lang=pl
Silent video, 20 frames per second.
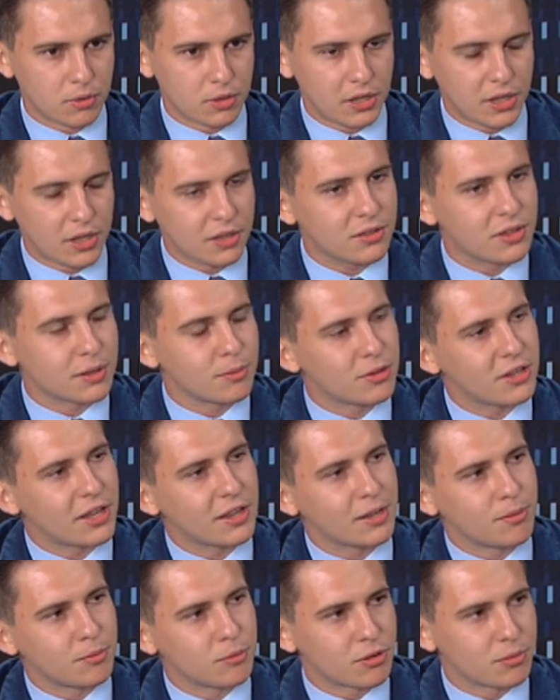nie jestem
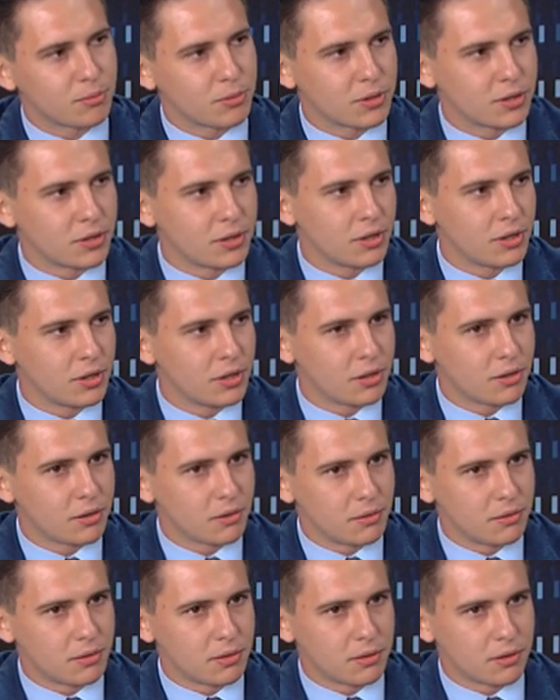za tym, żeby
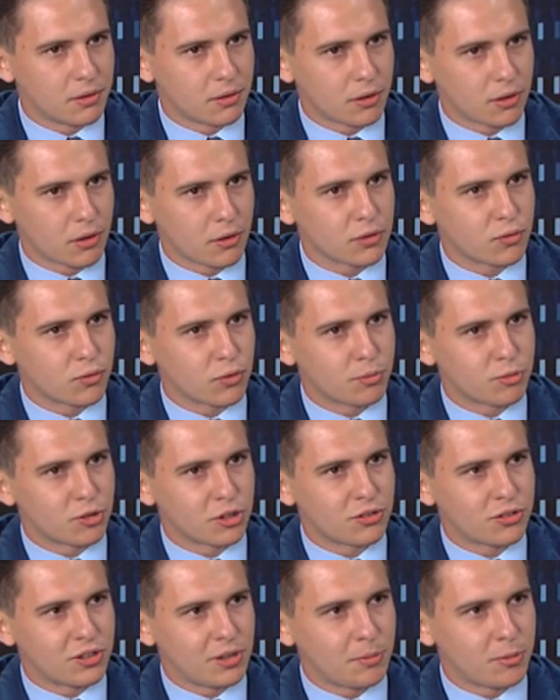Y, rozwój
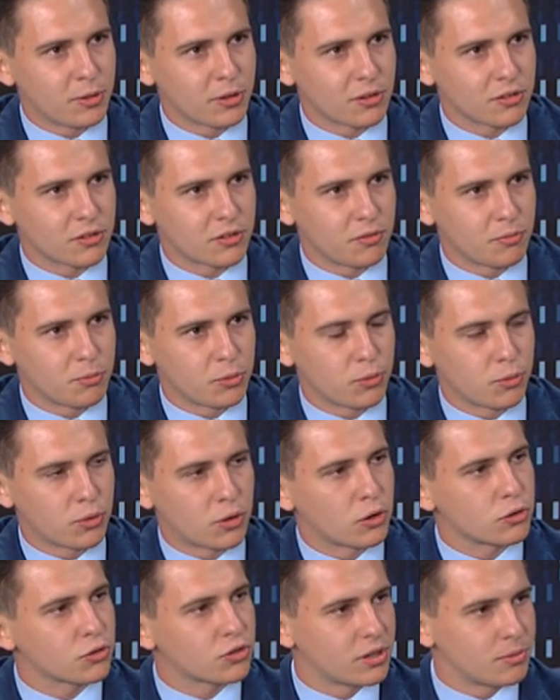przedsiębiorstw był
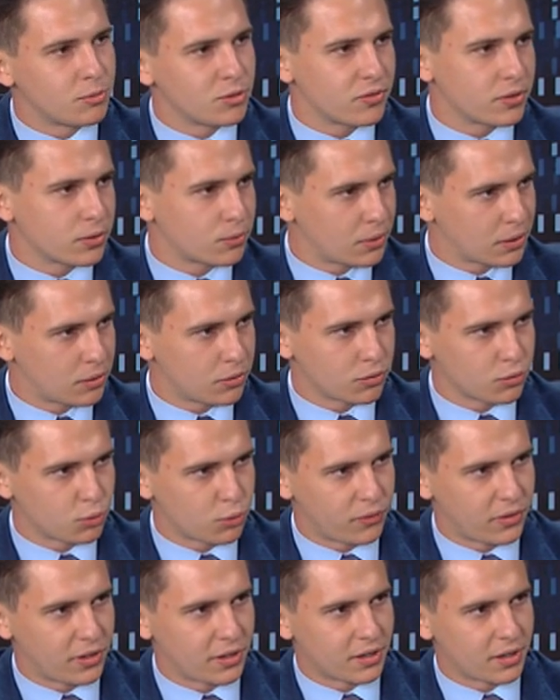kosztem zwykłego
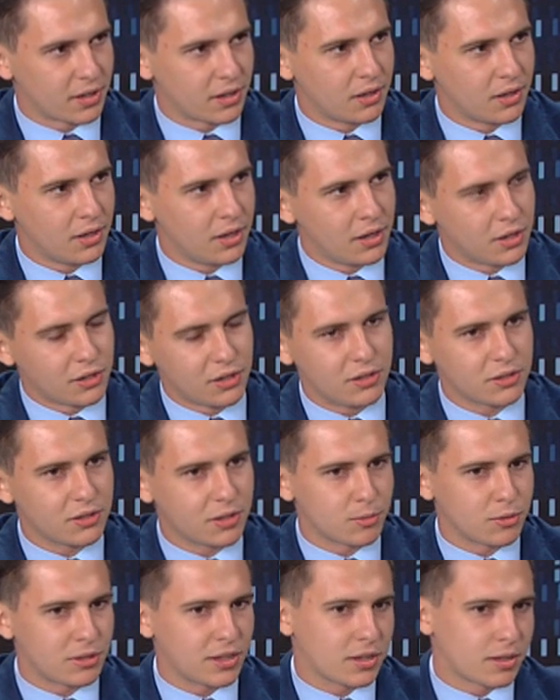człowieka. Nie
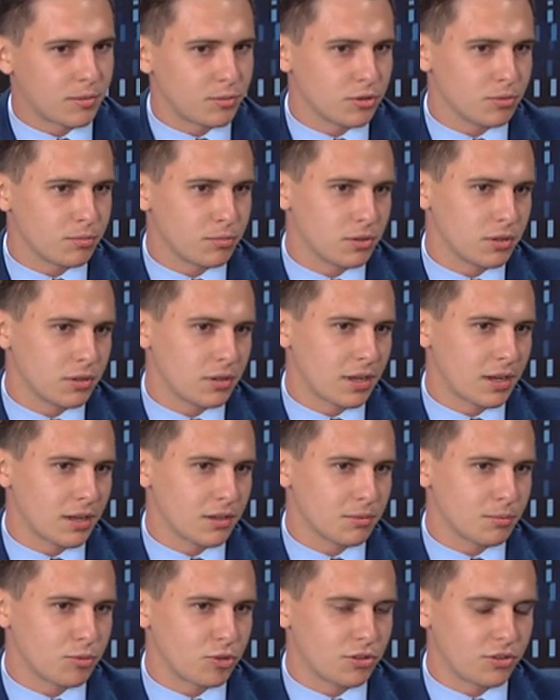jestem za tym, żeby
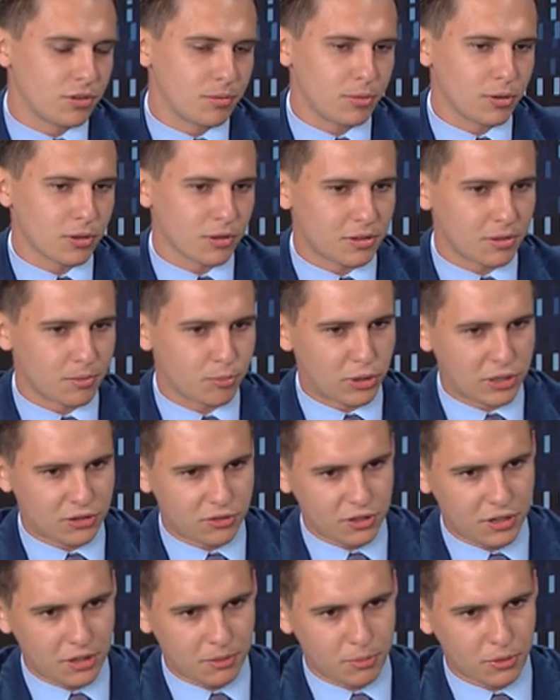teraz przedsiębiorcy
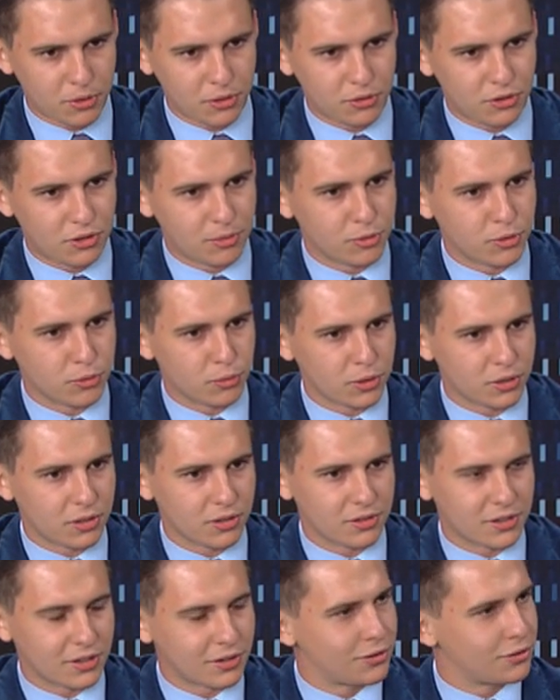płacili po 8
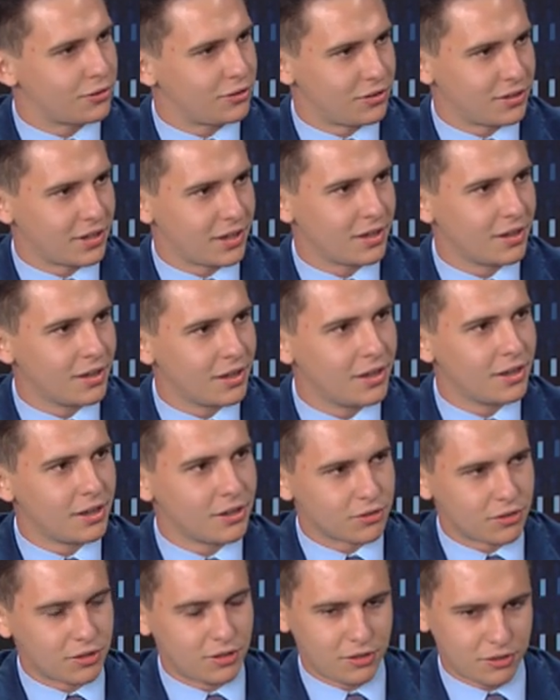zł za godzinę,
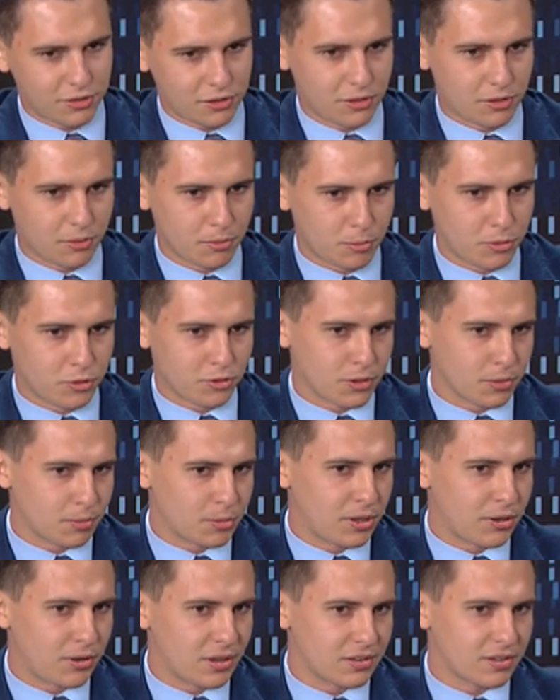czyli
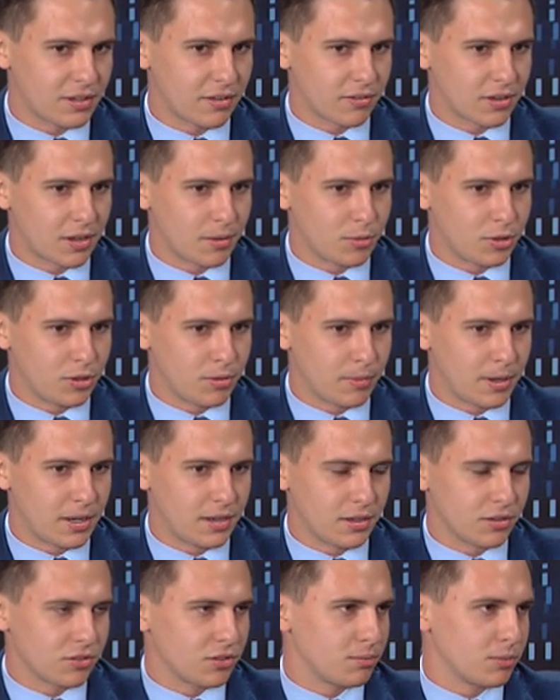stopniała stawka
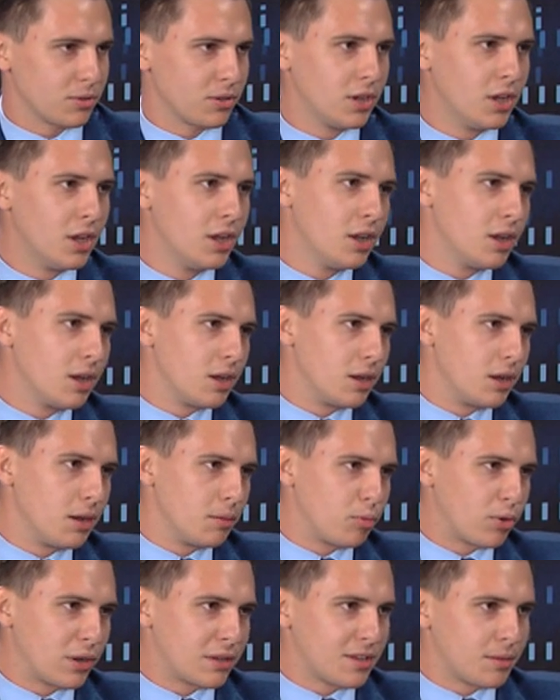minimalna, żeby
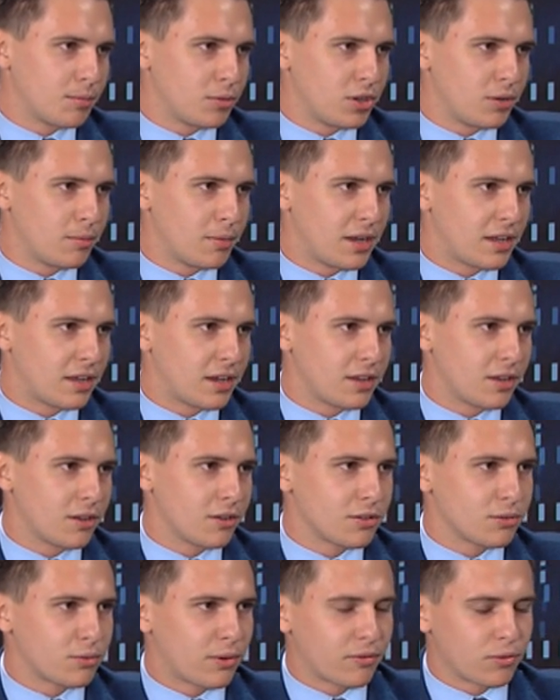y, płaca minimalna nie
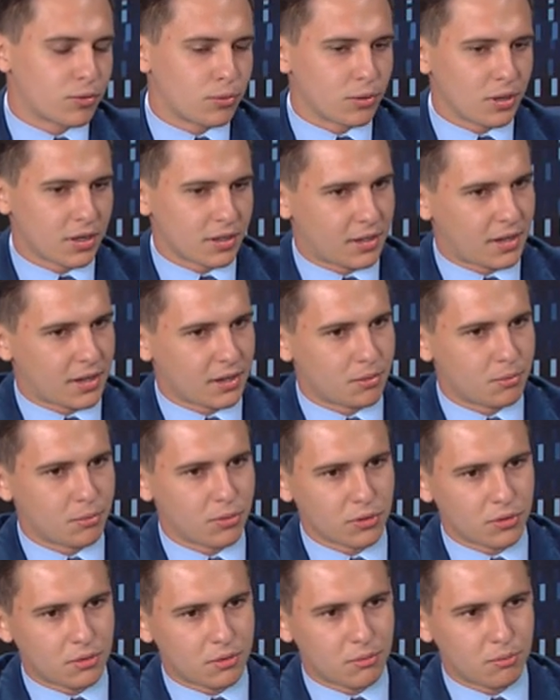rosła w górę, tak?
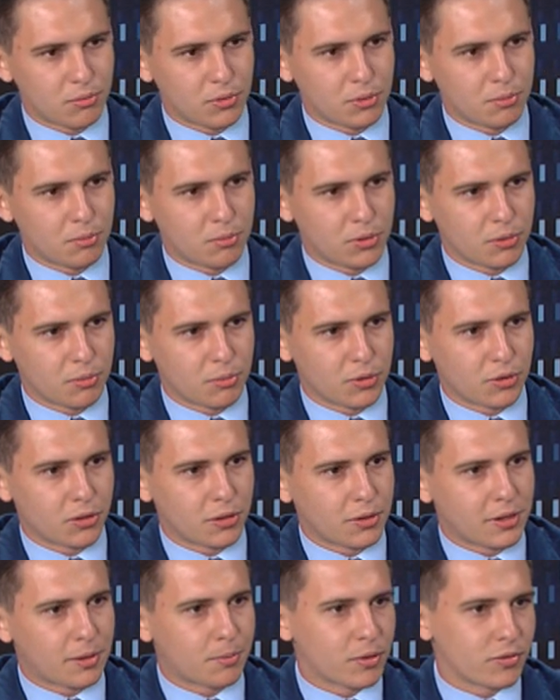bo, bo, bo, bo
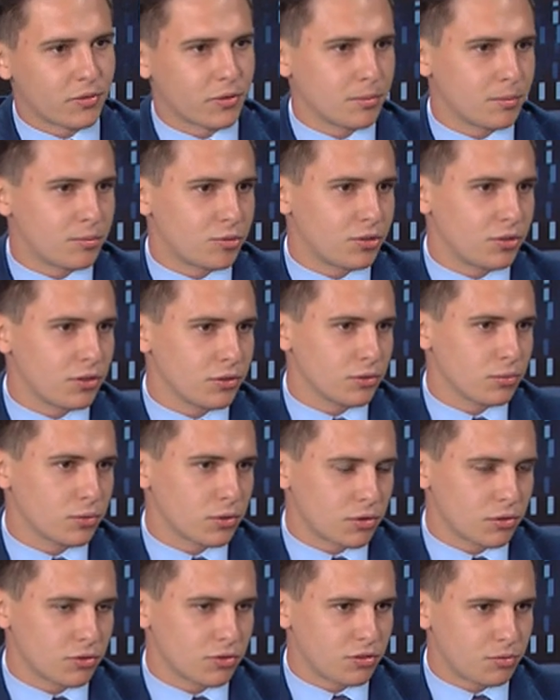to na pewno by
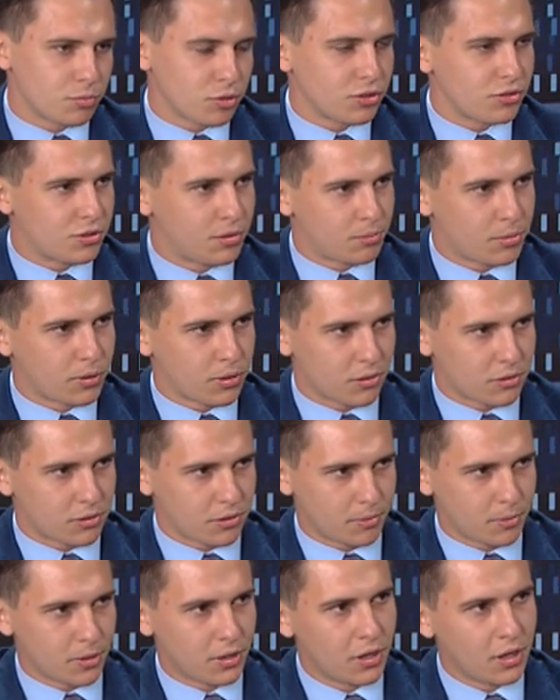przyniosło korzyść
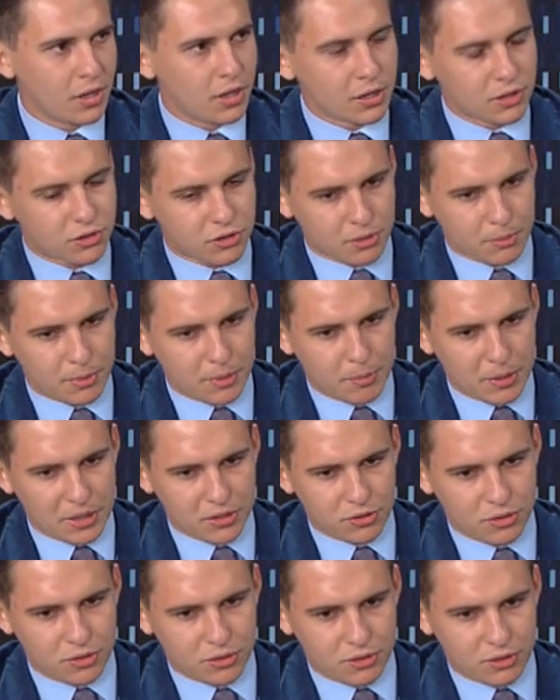przedsiębiorcom. Trzeba
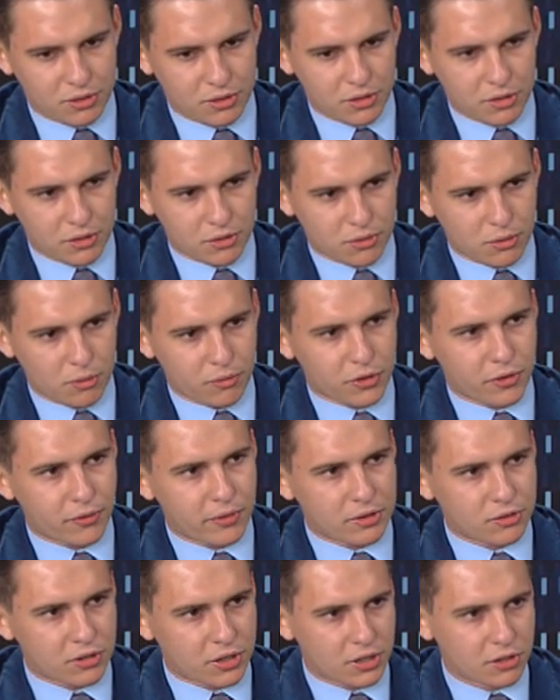patrzeć y,
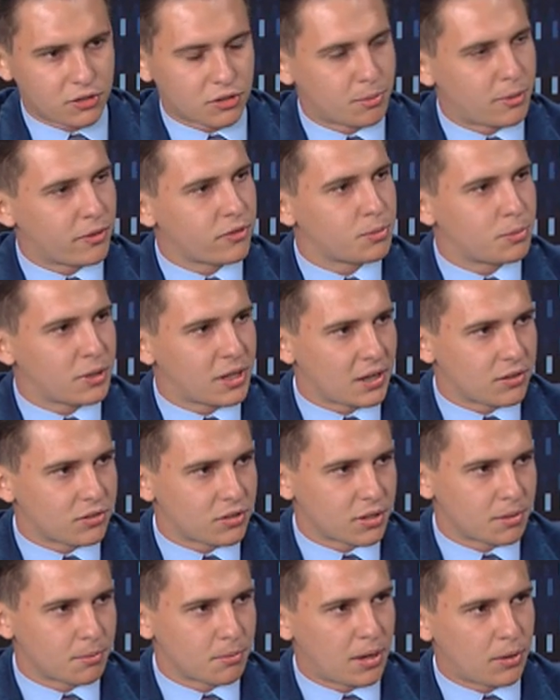zrównoważenie, trzeba wspierać
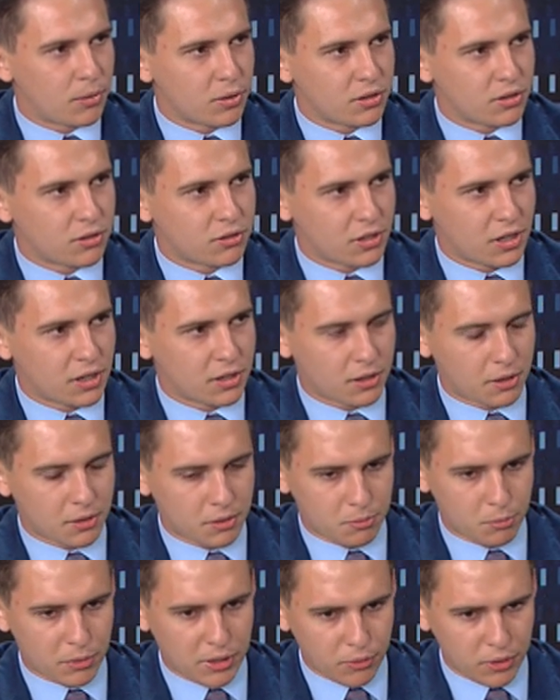tych małych i średnie,
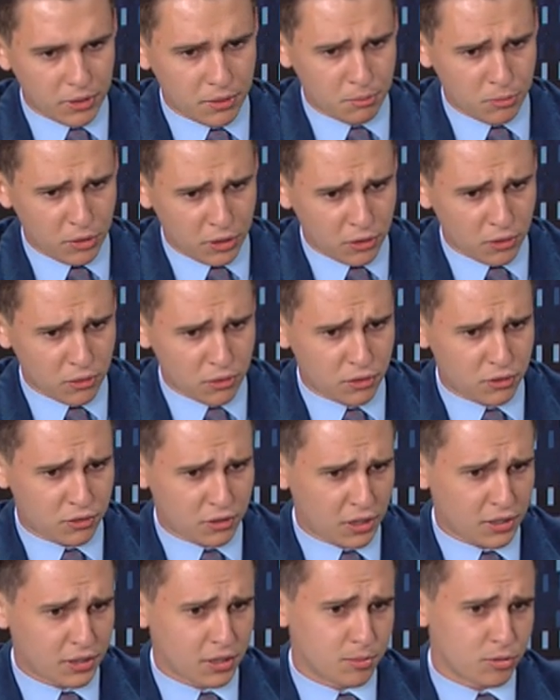małe, mikro i
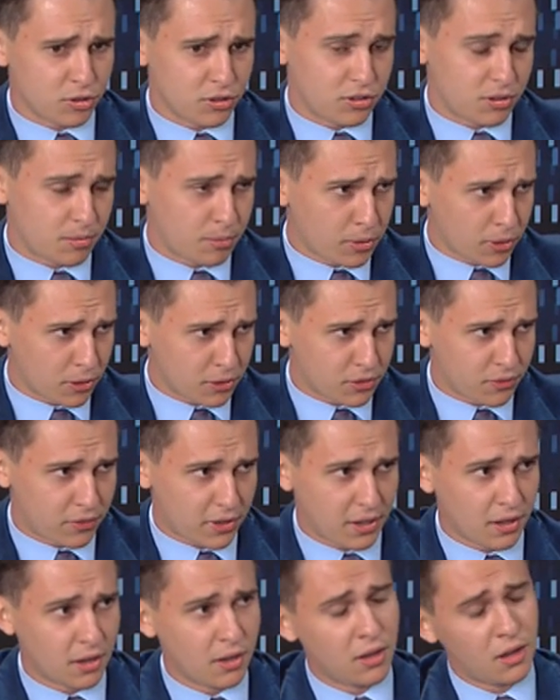średnie
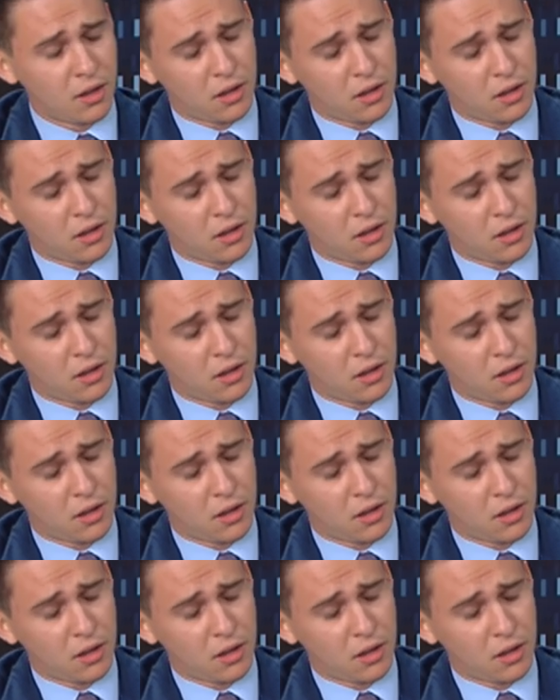przedsiębiorstwa,